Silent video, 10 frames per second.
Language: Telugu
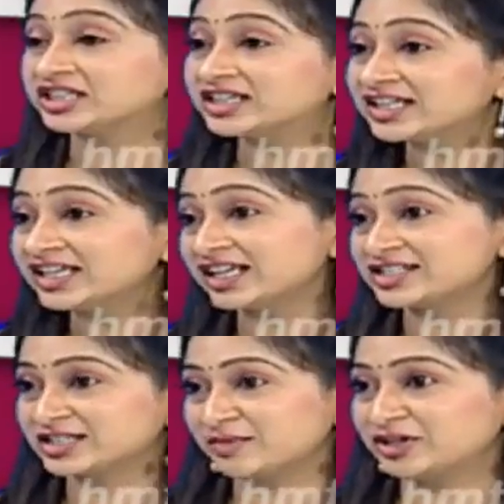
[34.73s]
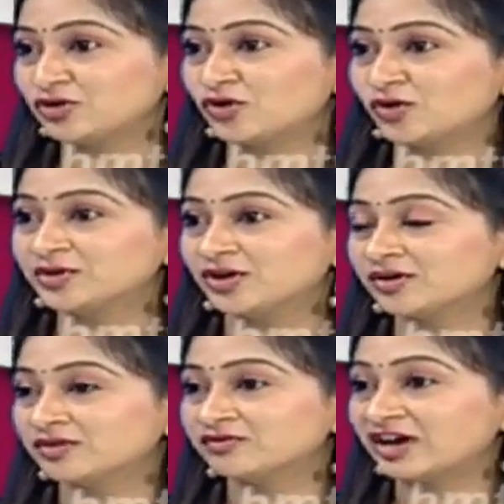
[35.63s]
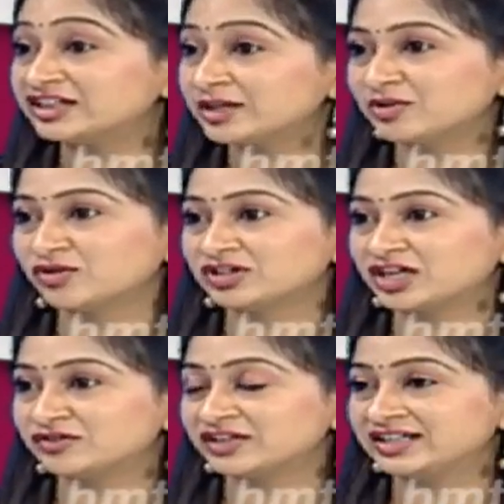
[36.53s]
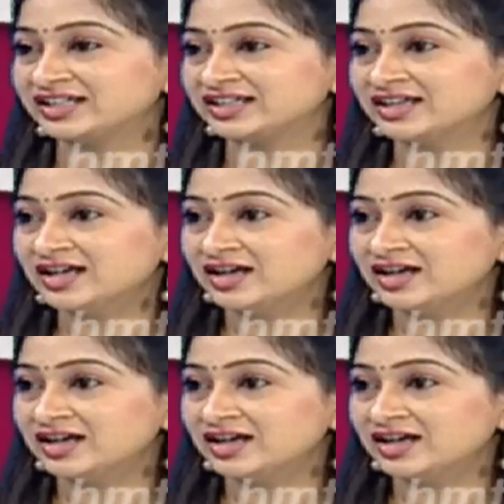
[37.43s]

థర్టీ ఇయర్స్గా మీరు హోమియో వైద్యంలో ఉన్నటువంటి